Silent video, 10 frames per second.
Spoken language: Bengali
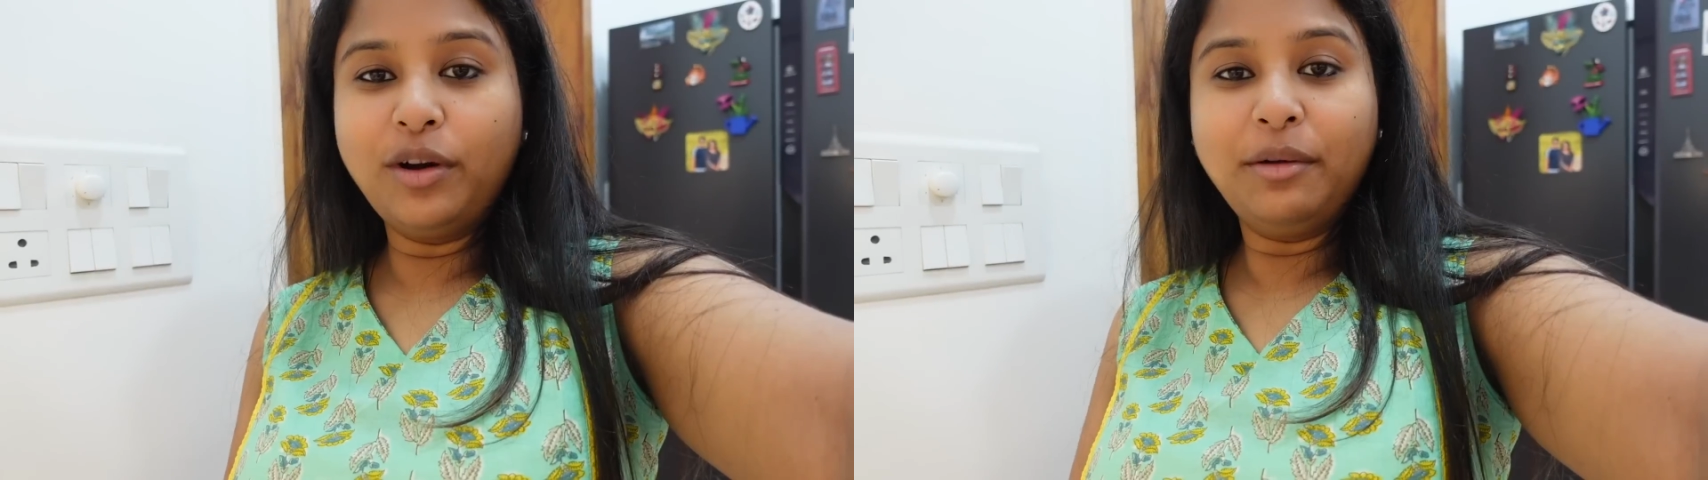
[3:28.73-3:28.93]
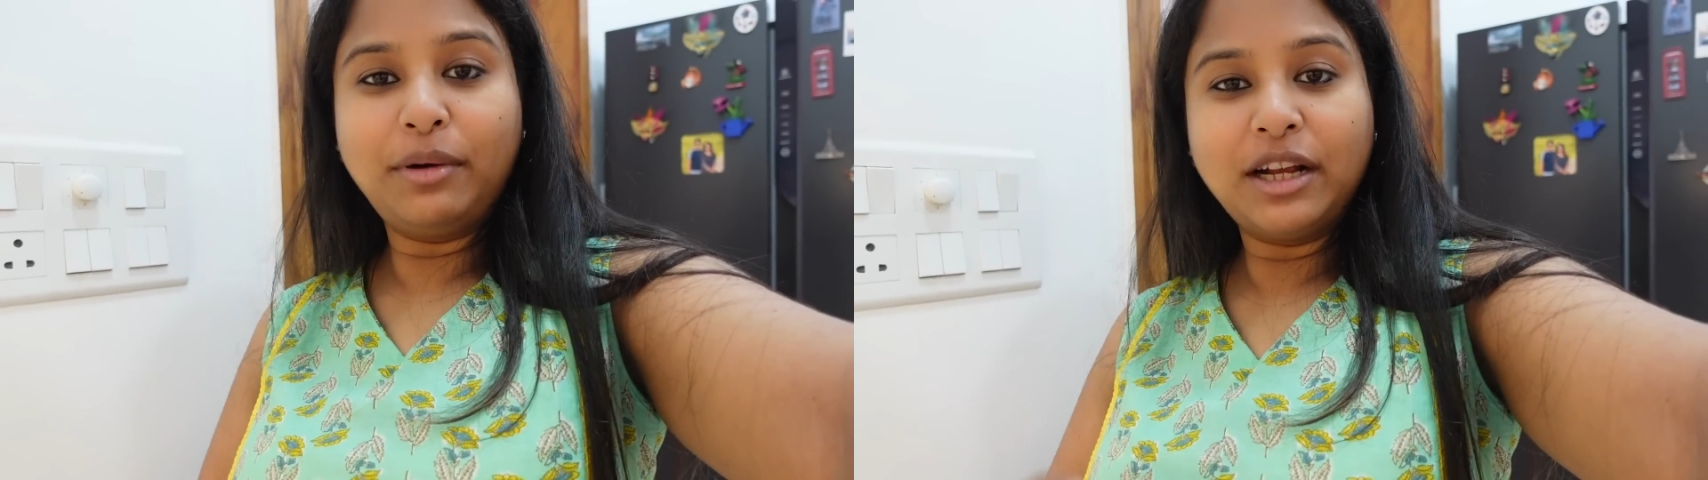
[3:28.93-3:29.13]

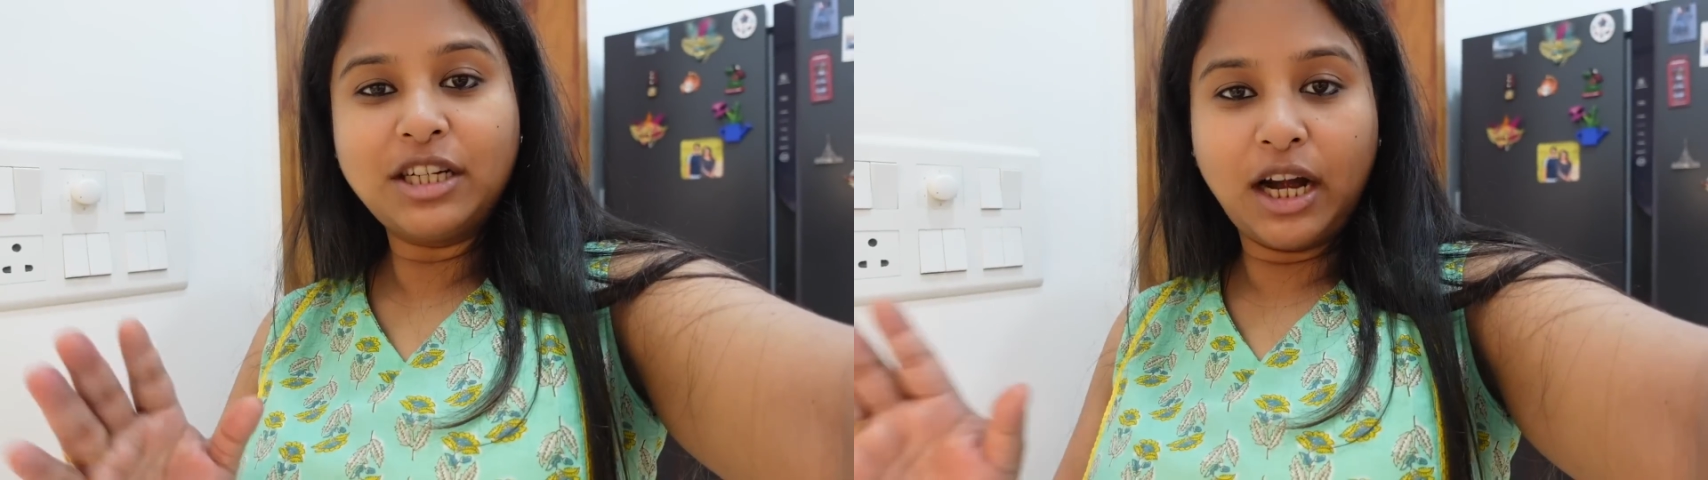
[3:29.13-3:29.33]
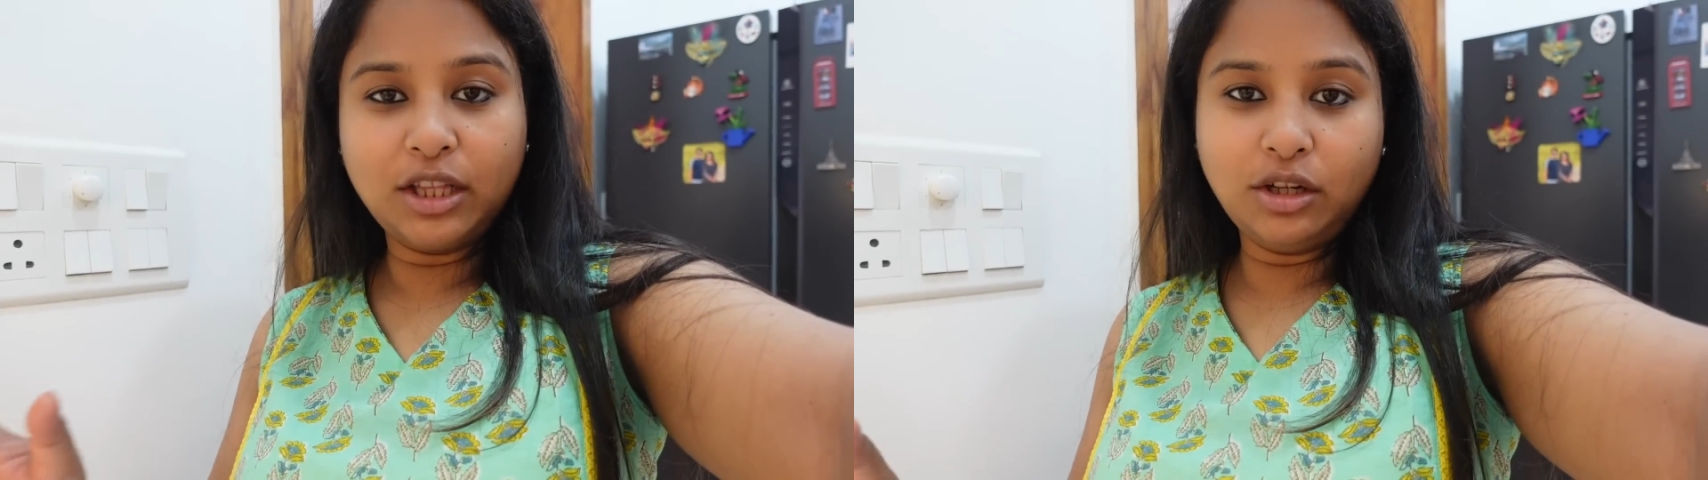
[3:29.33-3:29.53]
করে প্রায়
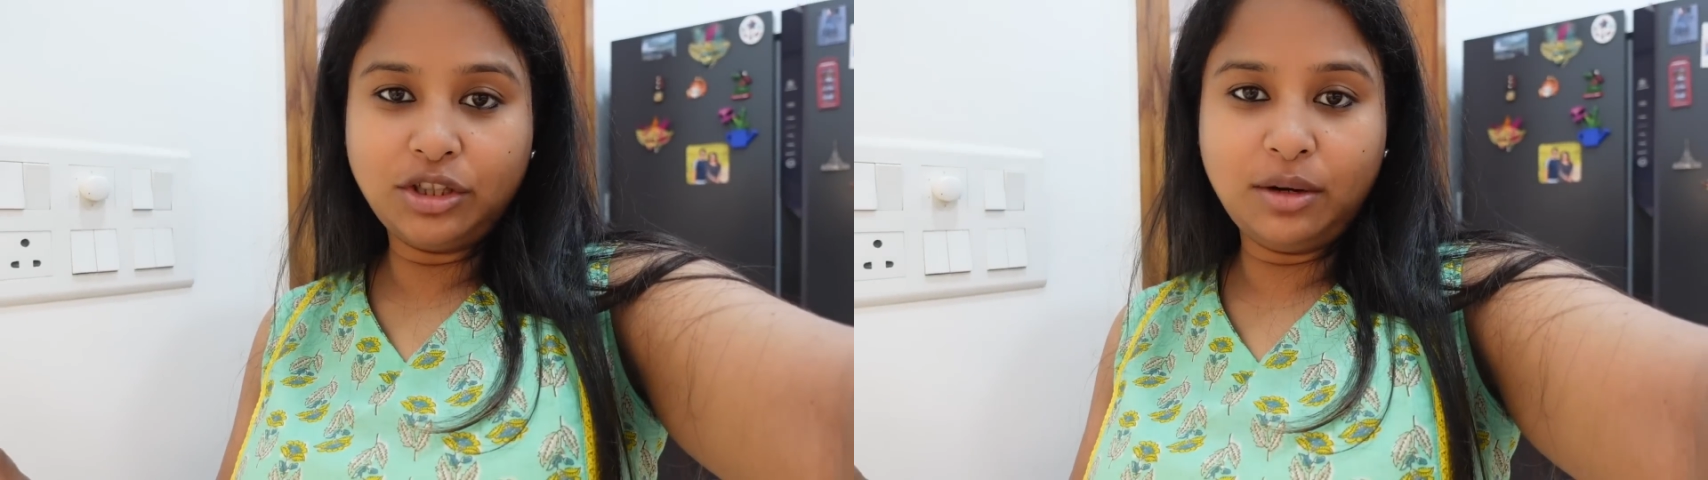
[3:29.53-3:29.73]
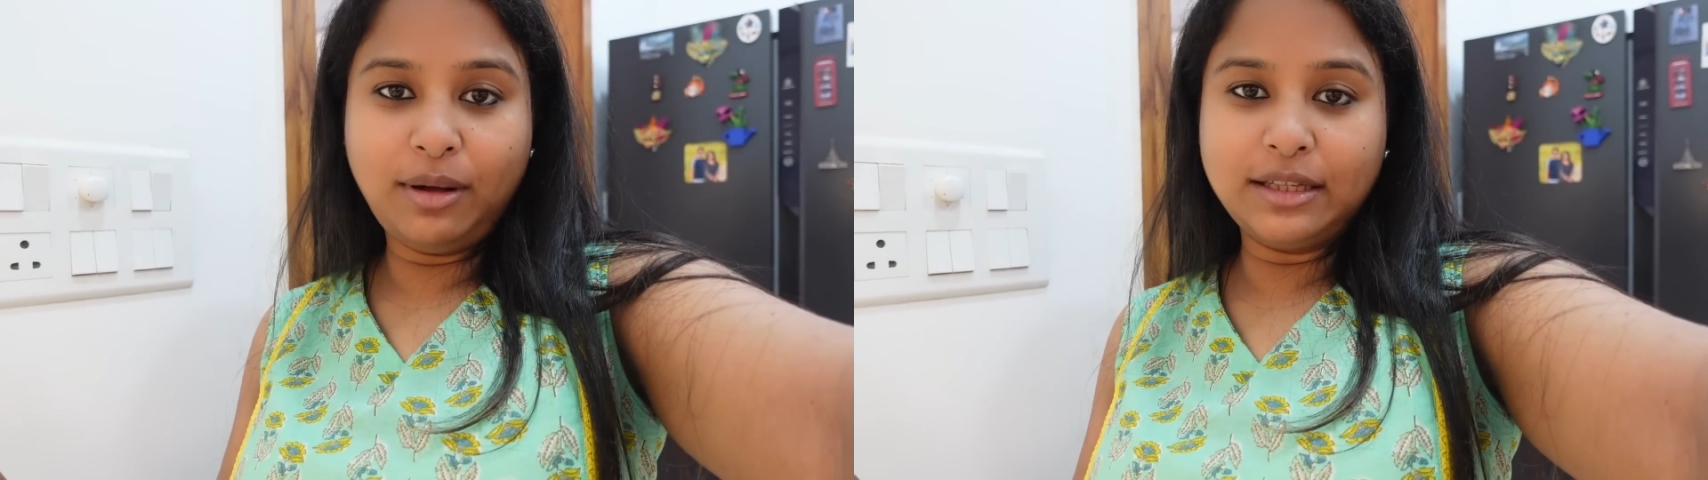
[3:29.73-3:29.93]
সাড়ে
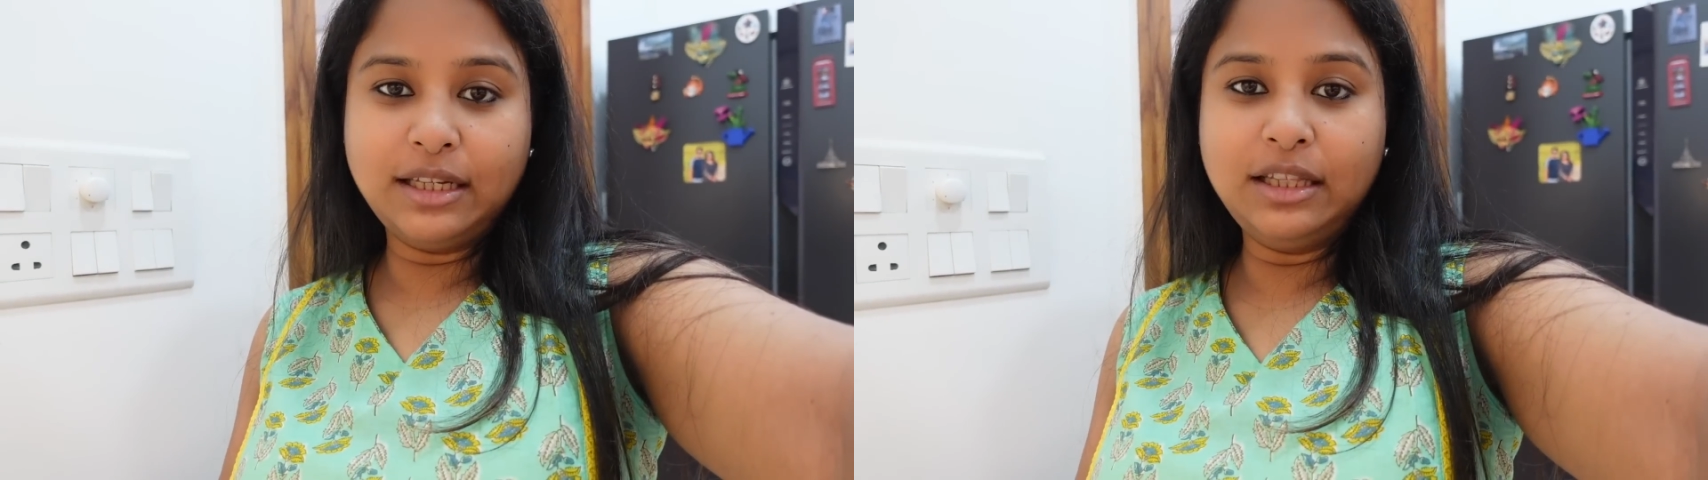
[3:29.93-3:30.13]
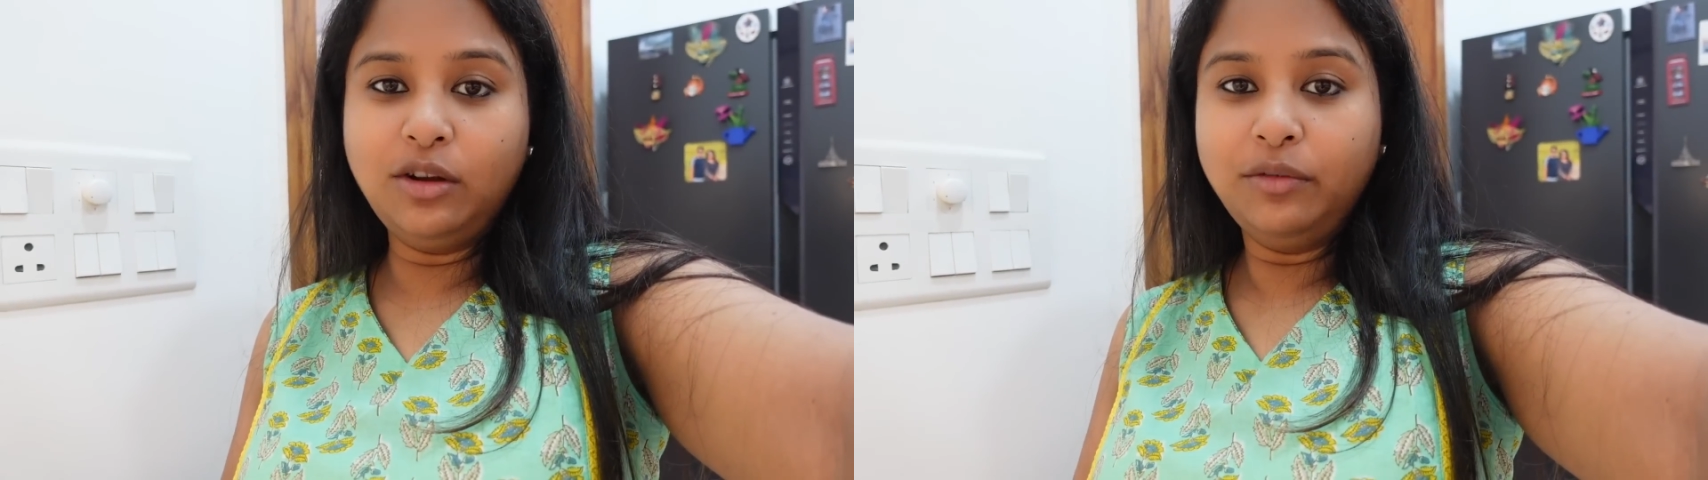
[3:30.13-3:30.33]
দশটা
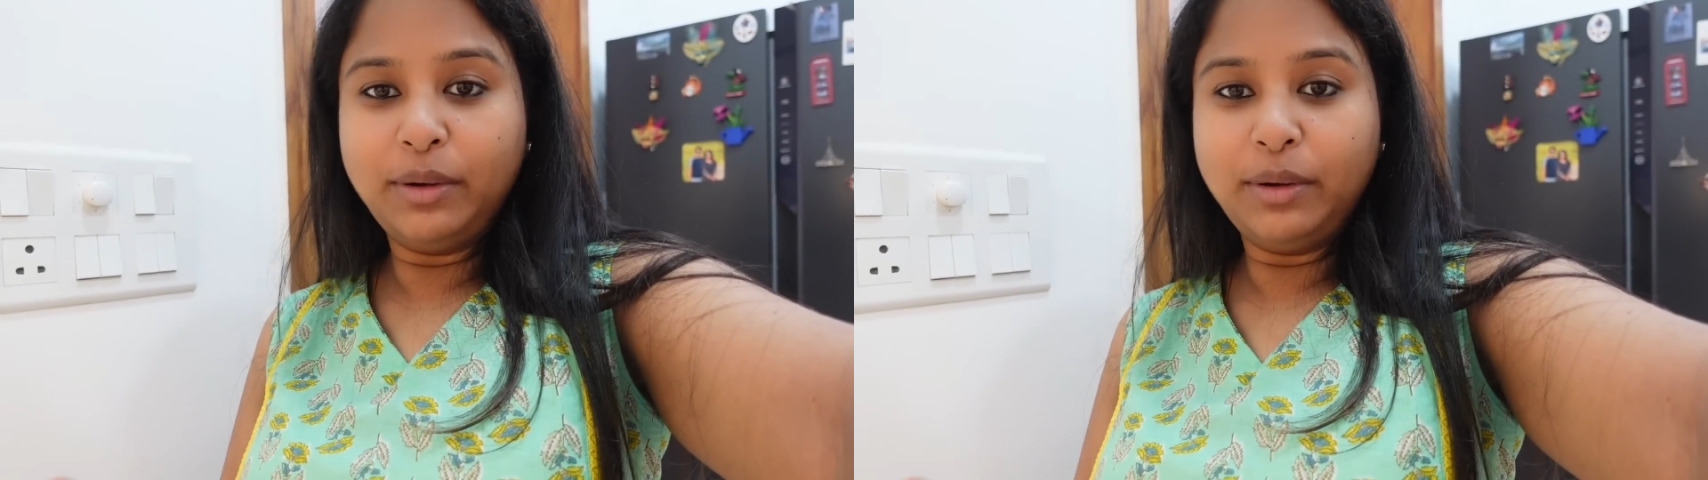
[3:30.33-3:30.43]
বাজিয়ে দিল